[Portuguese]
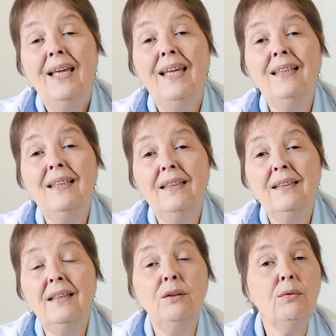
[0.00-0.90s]

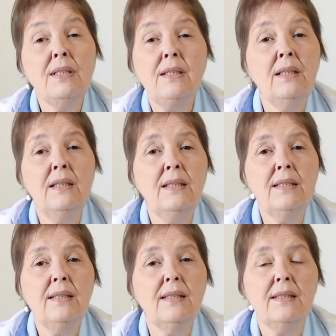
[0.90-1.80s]
Entretanto, as
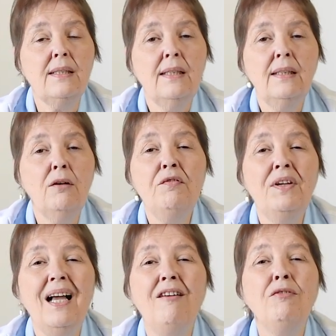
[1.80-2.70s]
crianças não
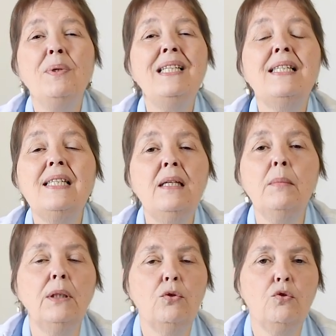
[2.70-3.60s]
ficavam em
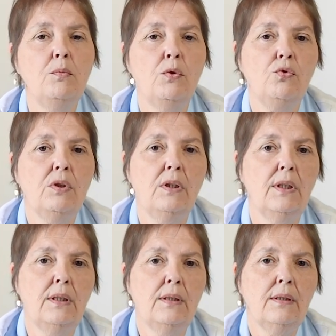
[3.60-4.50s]
cima dos meus
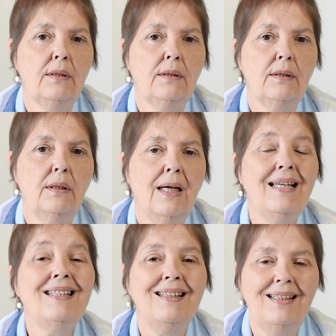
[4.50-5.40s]
cães.
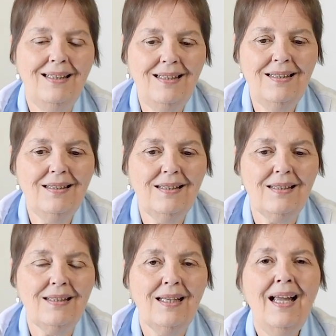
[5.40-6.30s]
As
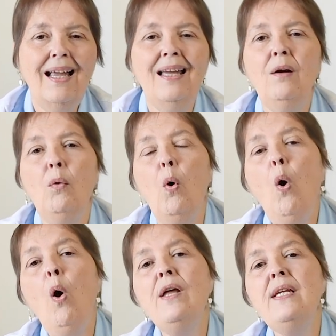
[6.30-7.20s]
crianças eram
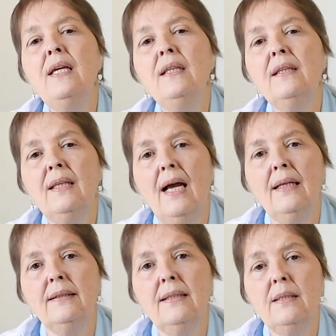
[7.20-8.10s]

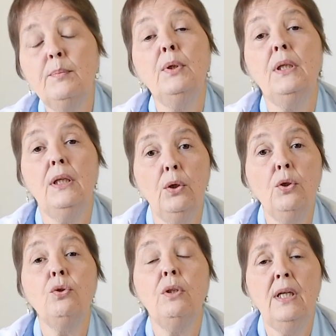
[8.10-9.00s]
orientadas, porque
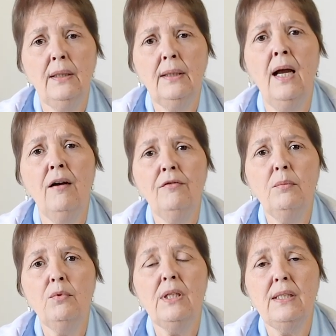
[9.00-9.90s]
nós
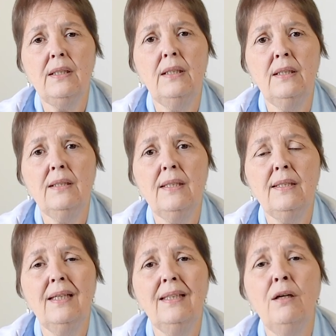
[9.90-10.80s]
orientávamos as
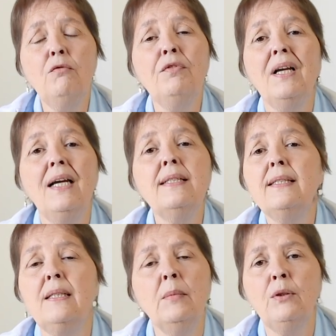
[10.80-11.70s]
crianças a não ficar em
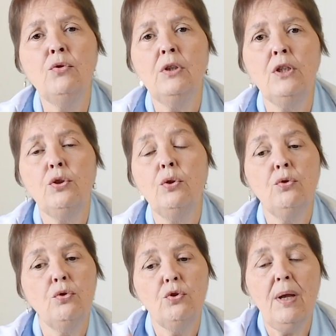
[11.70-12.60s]
cima dos
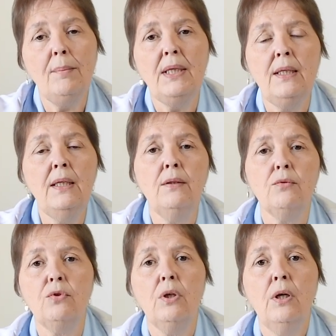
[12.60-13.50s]
cachorros, os
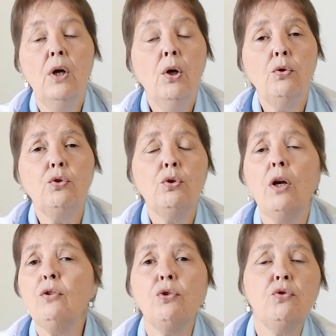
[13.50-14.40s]
amiguinhos. Os
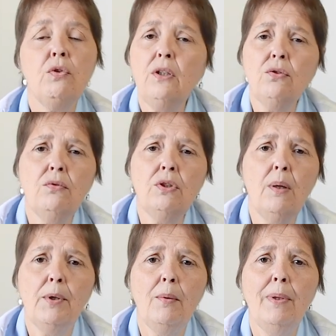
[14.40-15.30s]
nossos filhos não
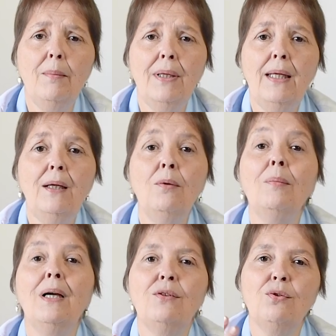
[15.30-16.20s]
tinha problema
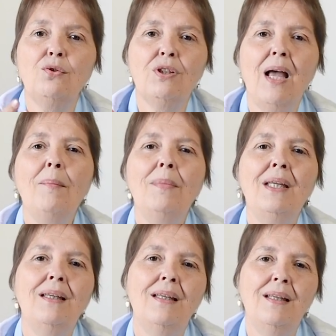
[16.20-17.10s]
nenhum, mas os
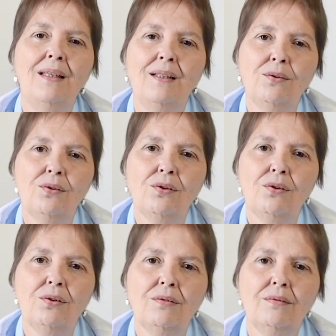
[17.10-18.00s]
amiguinhos,
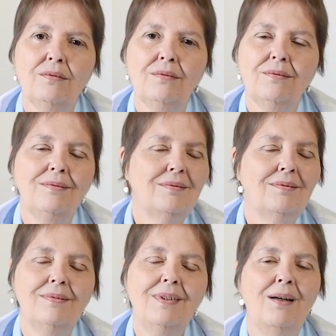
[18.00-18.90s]

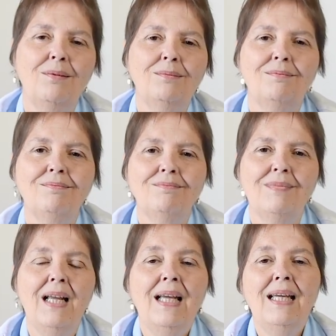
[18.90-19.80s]
não.
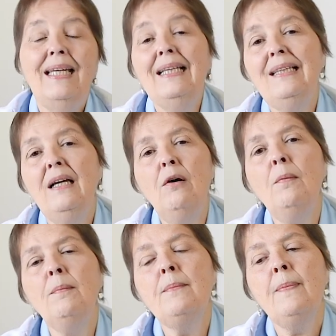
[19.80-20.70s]

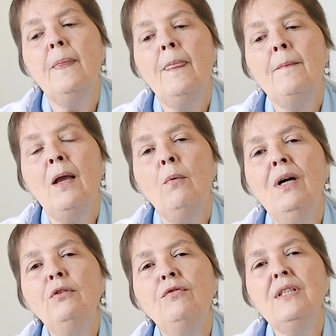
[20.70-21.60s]
Então,
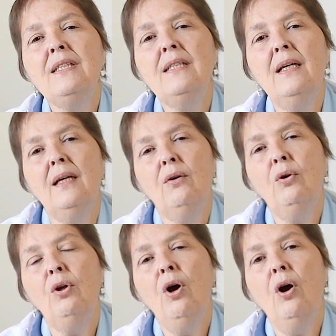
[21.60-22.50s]
quando você
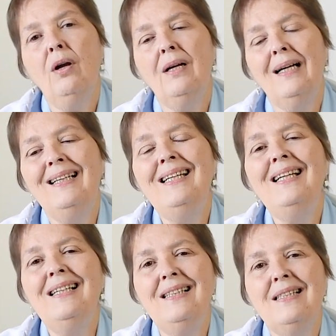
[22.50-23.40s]
coloca
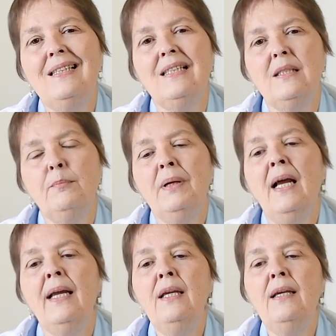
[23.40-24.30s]
crianças
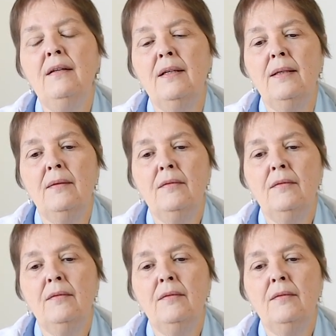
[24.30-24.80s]
para ir